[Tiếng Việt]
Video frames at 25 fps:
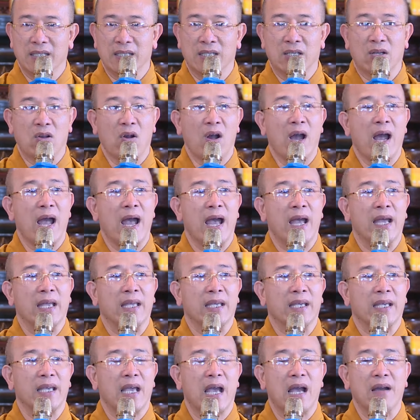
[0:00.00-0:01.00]
Thì có
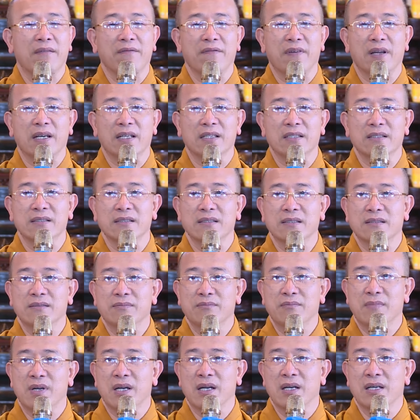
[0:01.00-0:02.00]
hai cái áng văn
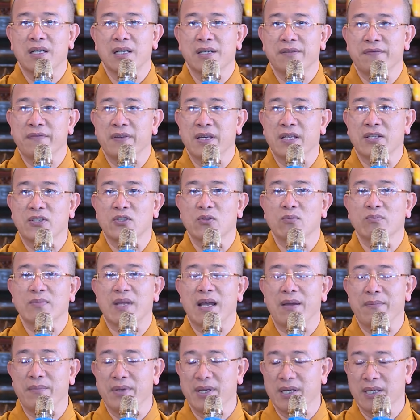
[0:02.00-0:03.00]
mà người Việt chúng
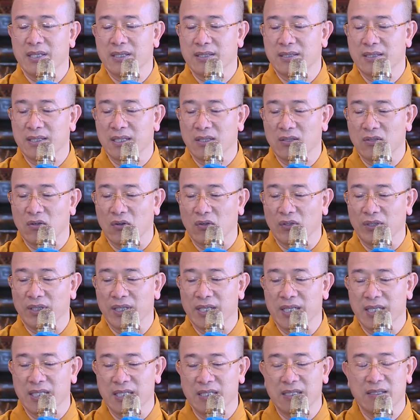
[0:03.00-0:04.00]
ta biết rất nổi
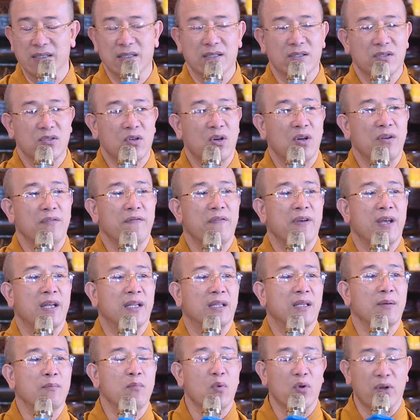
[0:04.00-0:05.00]
tiếng nói về
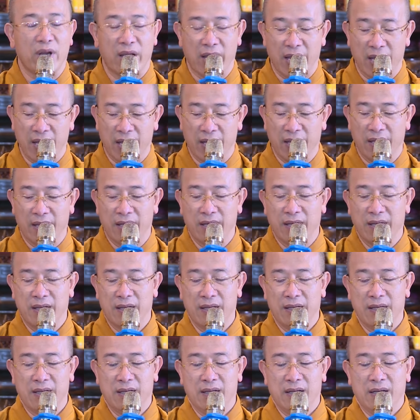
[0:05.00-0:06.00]
tâm Bồ Đề
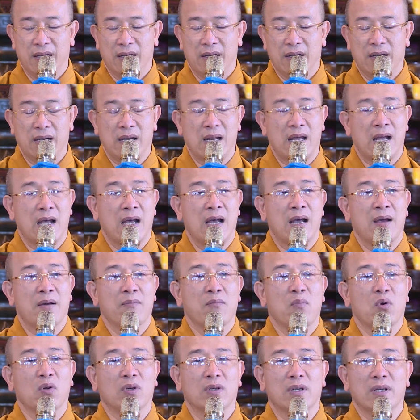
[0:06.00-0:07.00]
là
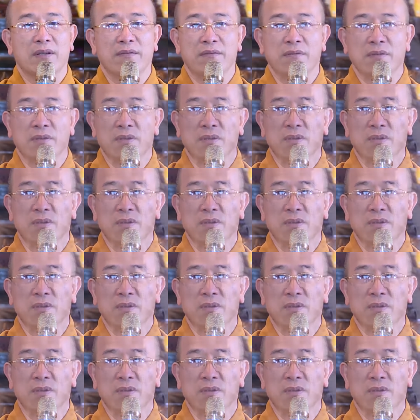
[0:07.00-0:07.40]
một cái